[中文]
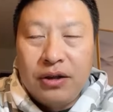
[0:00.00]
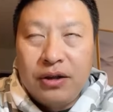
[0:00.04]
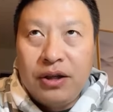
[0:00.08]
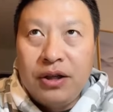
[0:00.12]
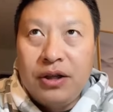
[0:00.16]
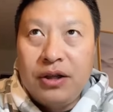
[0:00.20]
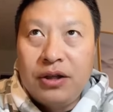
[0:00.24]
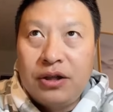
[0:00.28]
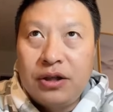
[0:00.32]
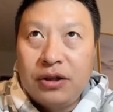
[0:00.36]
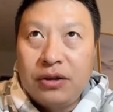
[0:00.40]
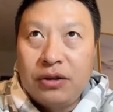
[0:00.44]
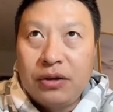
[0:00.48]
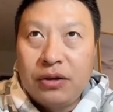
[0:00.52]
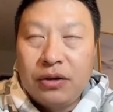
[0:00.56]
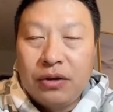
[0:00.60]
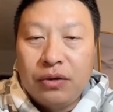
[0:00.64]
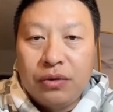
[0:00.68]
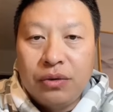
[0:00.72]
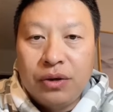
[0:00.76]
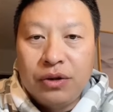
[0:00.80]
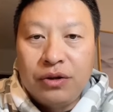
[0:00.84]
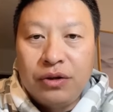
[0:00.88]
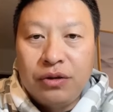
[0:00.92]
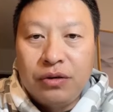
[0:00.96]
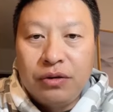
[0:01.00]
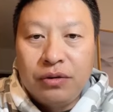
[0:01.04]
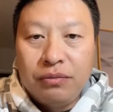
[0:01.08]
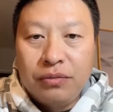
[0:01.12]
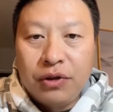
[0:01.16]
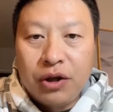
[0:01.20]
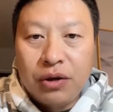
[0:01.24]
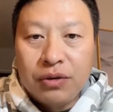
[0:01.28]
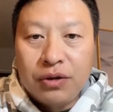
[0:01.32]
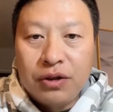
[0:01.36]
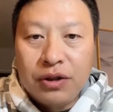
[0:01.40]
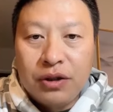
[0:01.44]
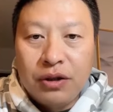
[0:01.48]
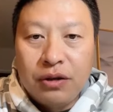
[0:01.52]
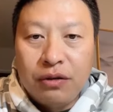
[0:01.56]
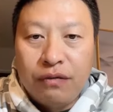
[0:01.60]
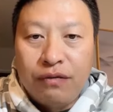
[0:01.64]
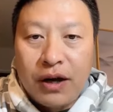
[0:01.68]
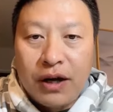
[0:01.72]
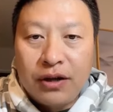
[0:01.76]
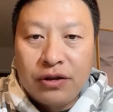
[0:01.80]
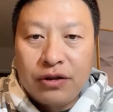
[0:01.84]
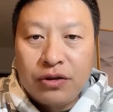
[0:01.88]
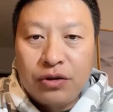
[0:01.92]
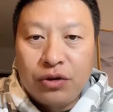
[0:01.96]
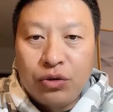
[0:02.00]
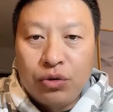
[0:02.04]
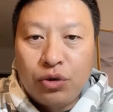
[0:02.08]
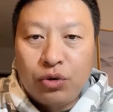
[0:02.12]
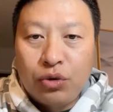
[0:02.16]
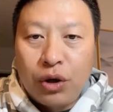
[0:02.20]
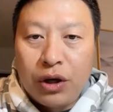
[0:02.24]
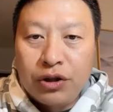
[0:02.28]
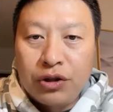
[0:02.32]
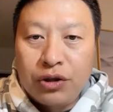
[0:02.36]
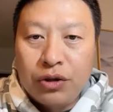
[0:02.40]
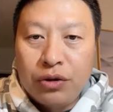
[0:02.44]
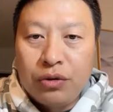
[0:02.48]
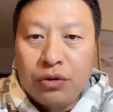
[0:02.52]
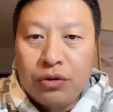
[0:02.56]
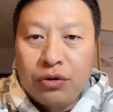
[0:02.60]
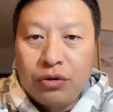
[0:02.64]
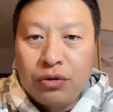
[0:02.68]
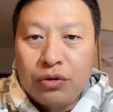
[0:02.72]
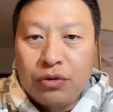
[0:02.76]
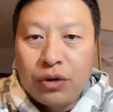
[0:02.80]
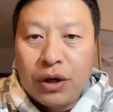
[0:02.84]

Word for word: 第一次我去投资一个房子做装修